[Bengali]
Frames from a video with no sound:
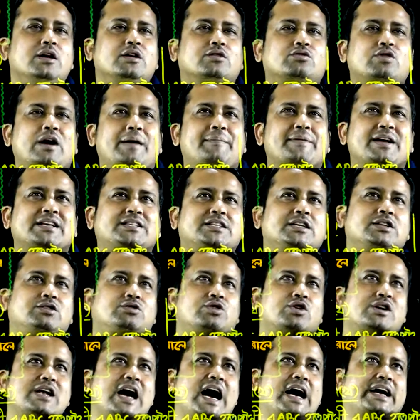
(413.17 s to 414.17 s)
তো আমরা
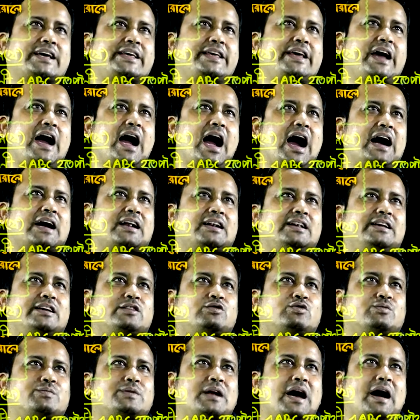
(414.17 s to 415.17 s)
চিত্রটা আঁকি আঁকলে
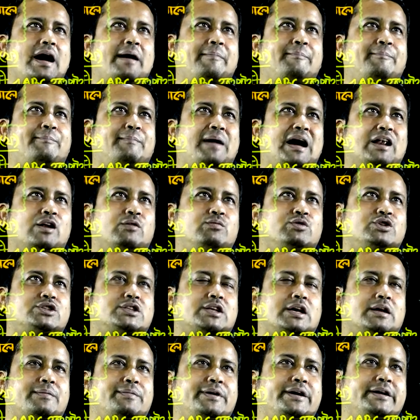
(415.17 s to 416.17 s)
তোমরা ভালো বুঝতে
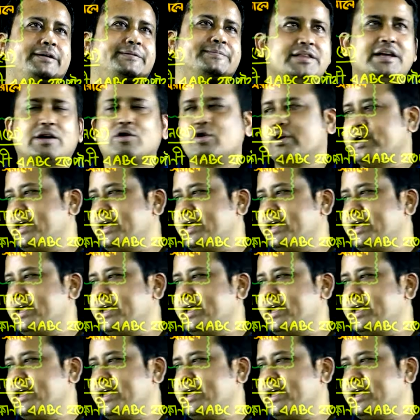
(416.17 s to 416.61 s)
পারবে দেখো